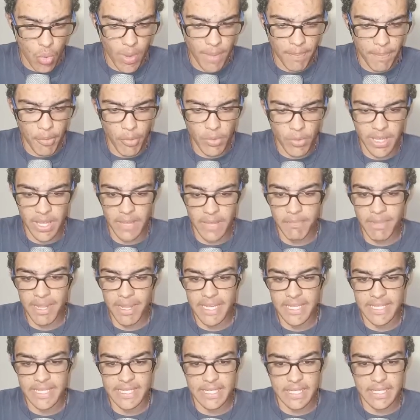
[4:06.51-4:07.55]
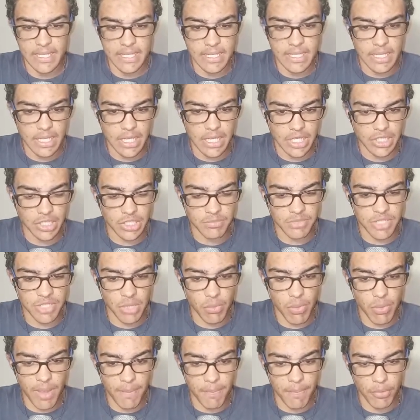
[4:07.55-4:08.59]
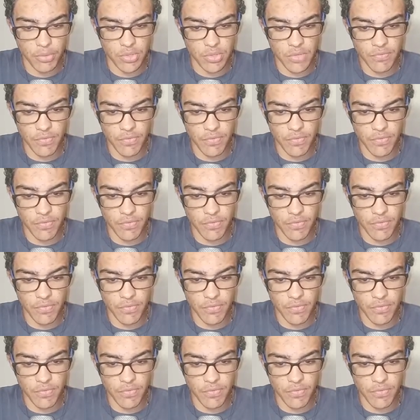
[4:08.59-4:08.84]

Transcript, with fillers: O Apple Key, beleza. Achamos já o Apple.